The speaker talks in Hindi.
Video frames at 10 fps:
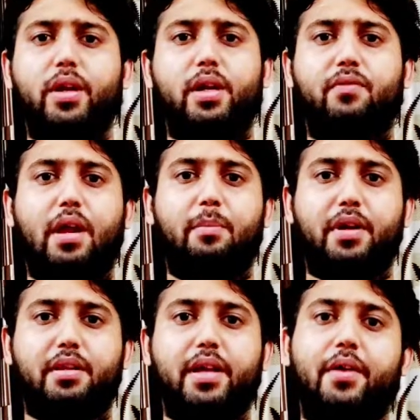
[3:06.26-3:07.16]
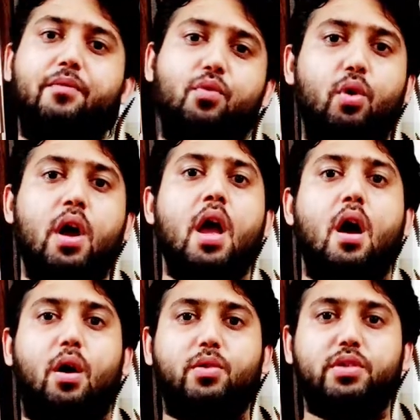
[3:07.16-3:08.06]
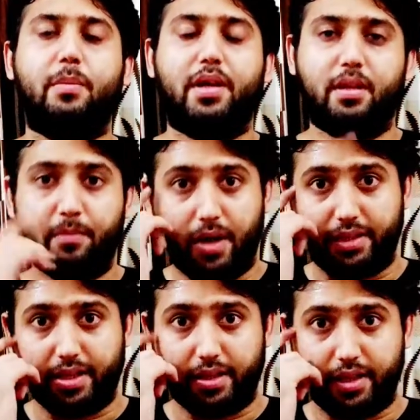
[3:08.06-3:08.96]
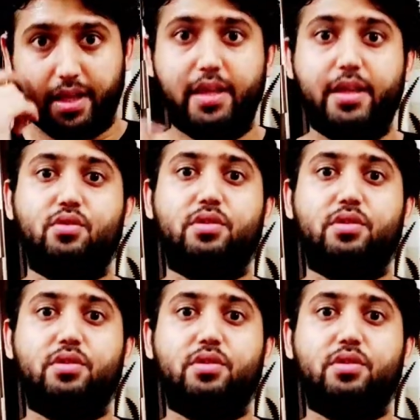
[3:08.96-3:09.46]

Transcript: ने डेवलप कर दिया है वो और उसके बाद हम बात करते हैं कि ये जो